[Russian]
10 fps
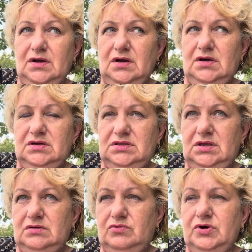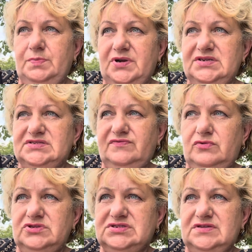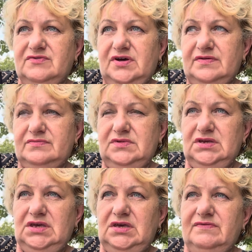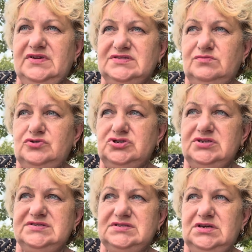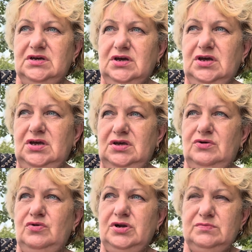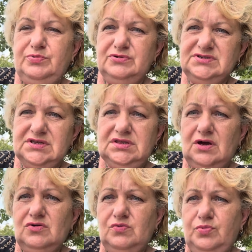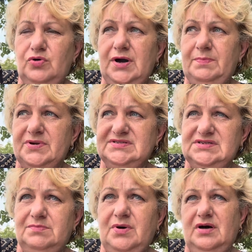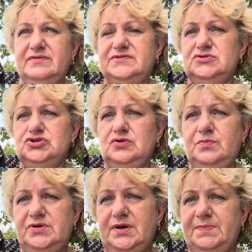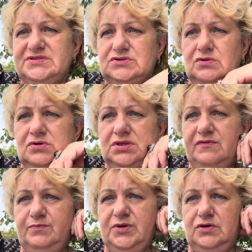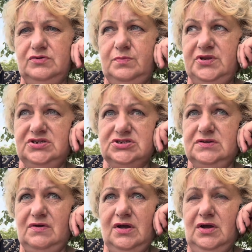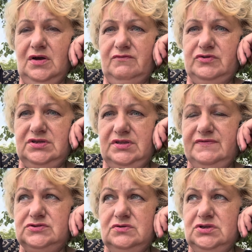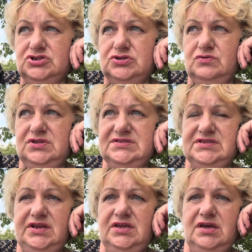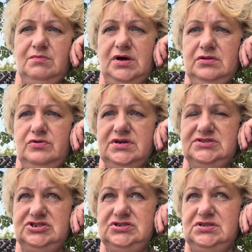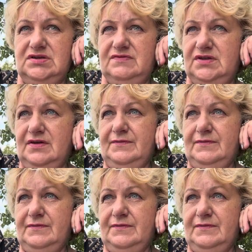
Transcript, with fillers: э, такое производство, такие возможности, и город просто так убого прозябал. Все, что было построено в период Брежнева, вот это все, на что население могло рассчитывать.